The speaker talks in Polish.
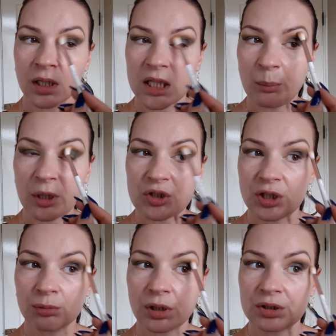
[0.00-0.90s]
I patrzcie,
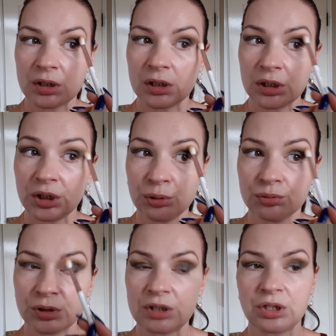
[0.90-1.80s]
ilu tutaj, ilu
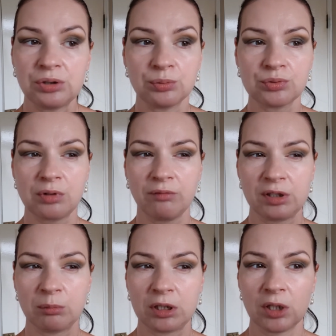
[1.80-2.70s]
tutaj cieni użyłam w
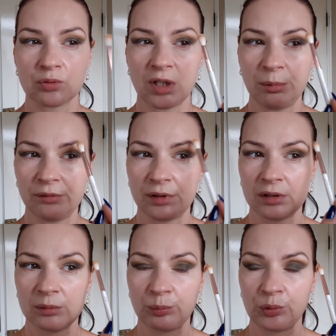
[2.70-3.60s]
jednym makijażu. Najpierw
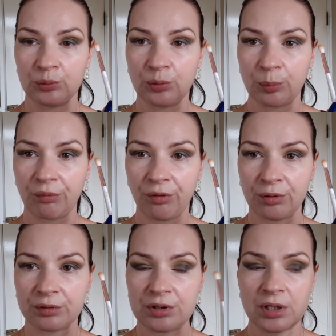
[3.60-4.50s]
ten podłóg
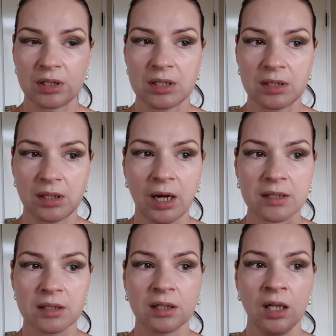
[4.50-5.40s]
brwiowy, cielisty,
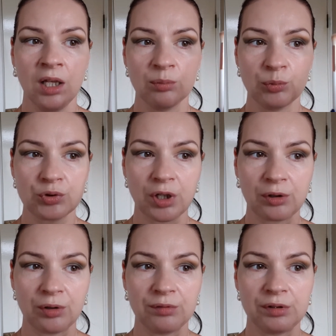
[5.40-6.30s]
raz.
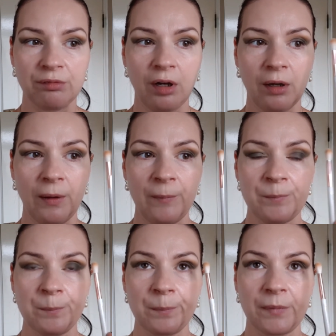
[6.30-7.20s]
Musztardowy, dwa.
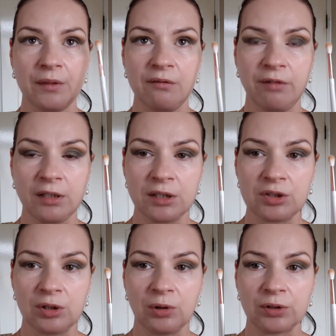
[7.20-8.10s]
Dwa te
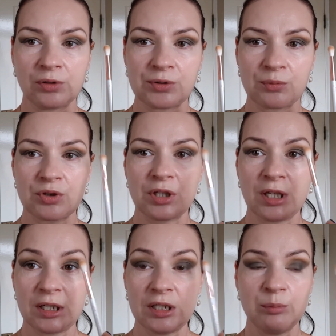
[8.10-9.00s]
zielone to są
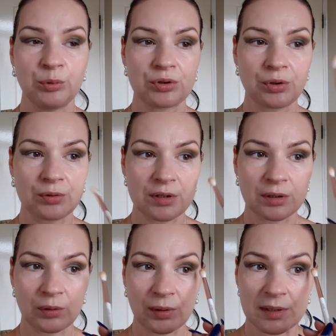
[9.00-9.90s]
cztery i błyszczący
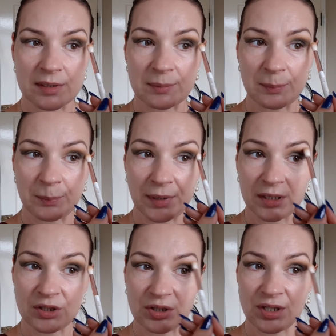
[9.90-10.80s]
to jest
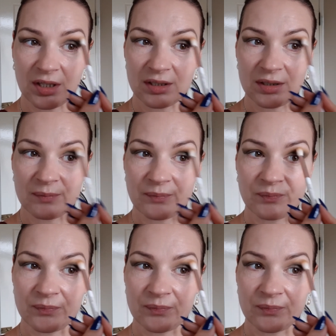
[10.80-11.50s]
pięć cieni.